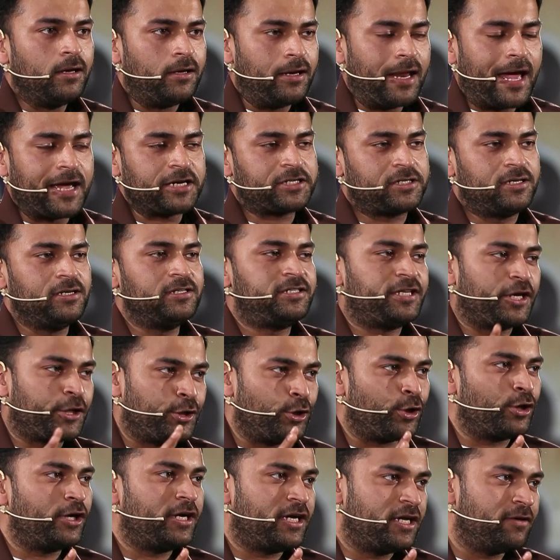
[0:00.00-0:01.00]
నేషనల్
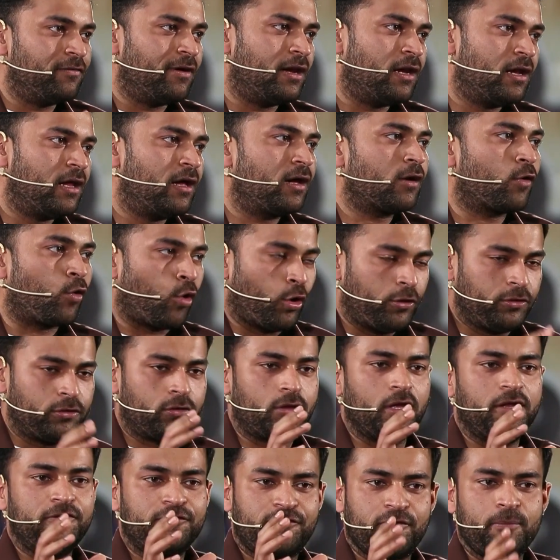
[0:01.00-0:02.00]
సెక్యూరిటీ వల్ల కొంత
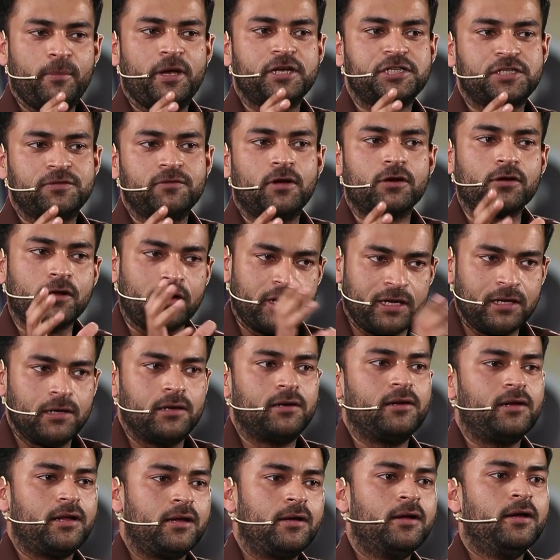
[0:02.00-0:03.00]
ఇన్ఫర్మేషన్ వరకు రియల్
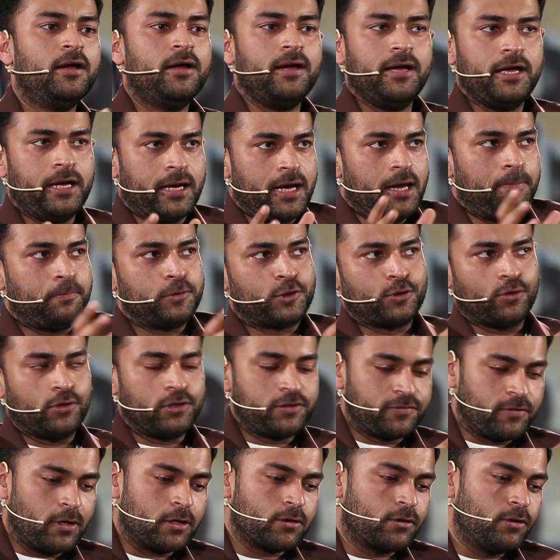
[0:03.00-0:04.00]

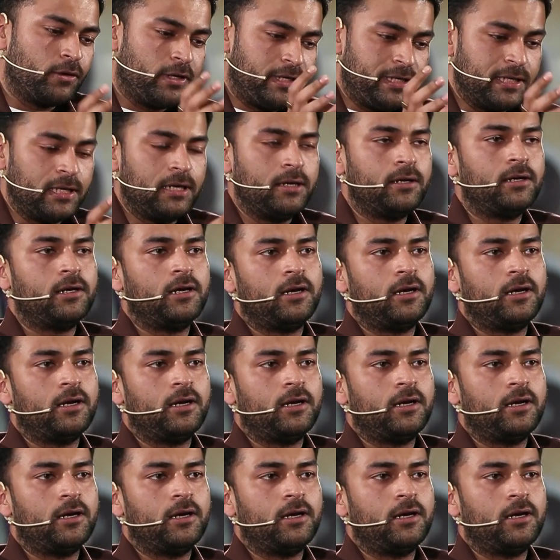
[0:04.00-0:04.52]
ఎపిసోడ్స్ వరకు రియల్